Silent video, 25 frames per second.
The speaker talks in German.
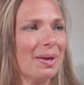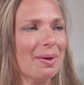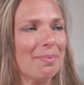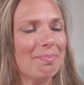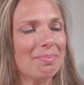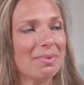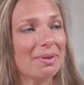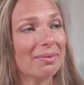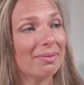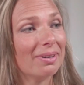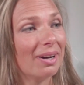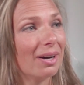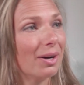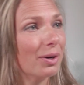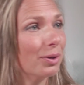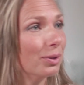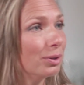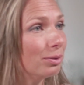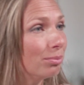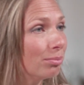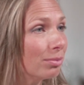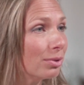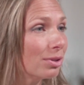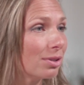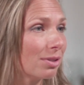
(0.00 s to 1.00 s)
Mir war
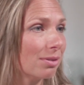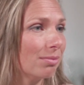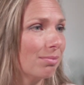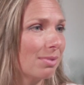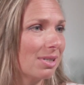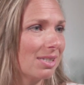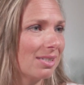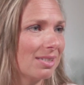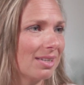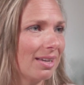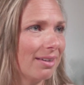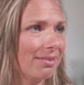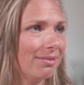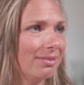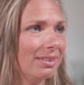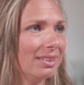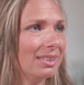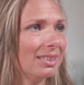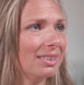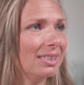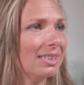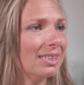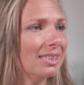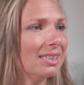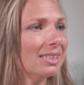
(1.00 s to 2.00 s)
Rhythmus immer sehr
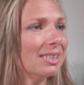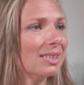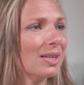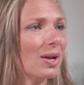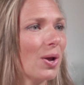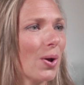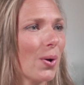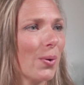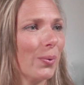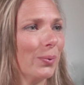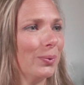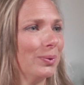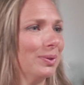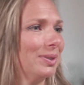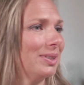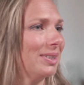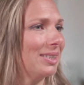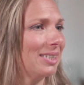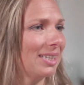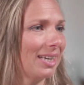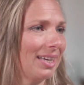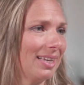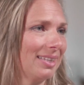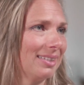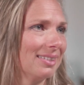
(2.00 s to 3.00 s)
wichtig und
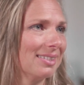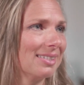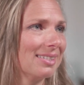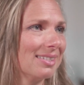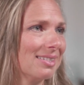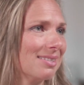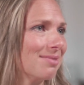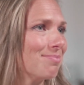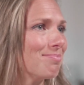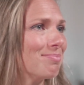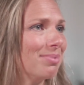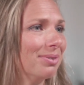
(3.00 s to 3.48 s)
Tanzen,